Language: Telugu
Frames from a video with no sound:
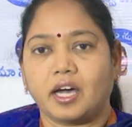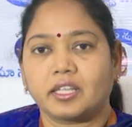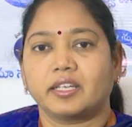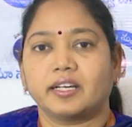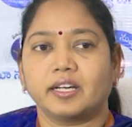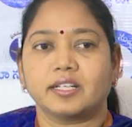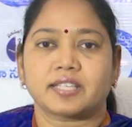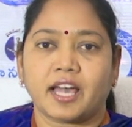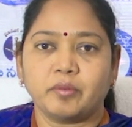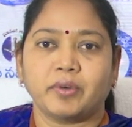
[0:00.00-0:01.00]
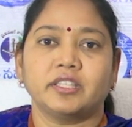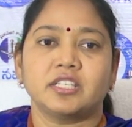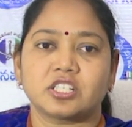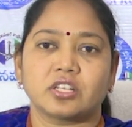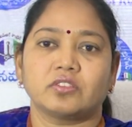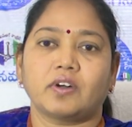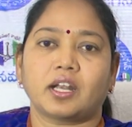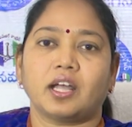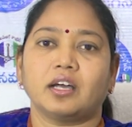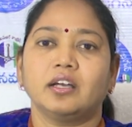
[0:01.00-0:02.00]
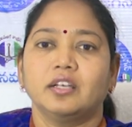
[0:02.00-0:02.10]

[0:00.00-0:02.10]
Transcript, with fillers: ఆర్థికంగా సాయం అందించడం ద్వారా